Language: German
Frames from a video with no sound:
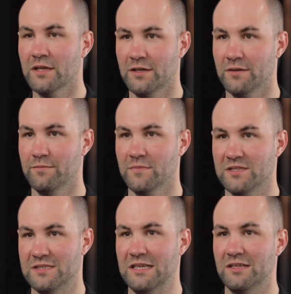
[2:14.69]
ähm,
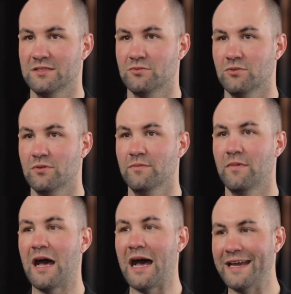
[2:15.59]
ist sicherlich so
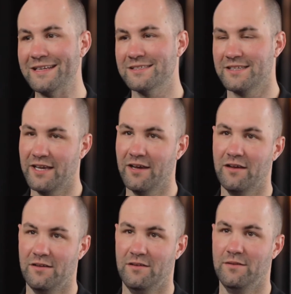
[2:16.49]
eins
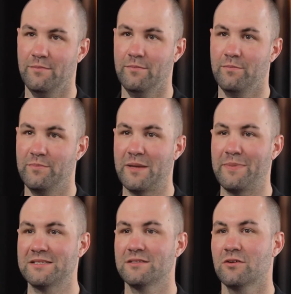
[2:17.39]
der, ähm, der
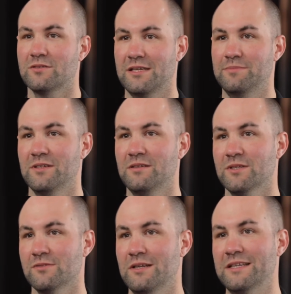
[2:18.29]
besten Konzepte, die
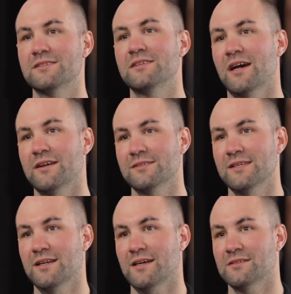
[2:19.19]
man so in den letzten Jahren
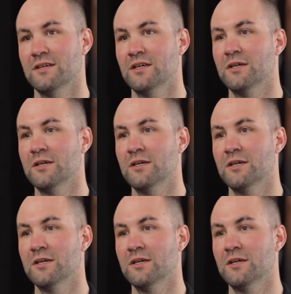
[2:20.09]
gesehen hat.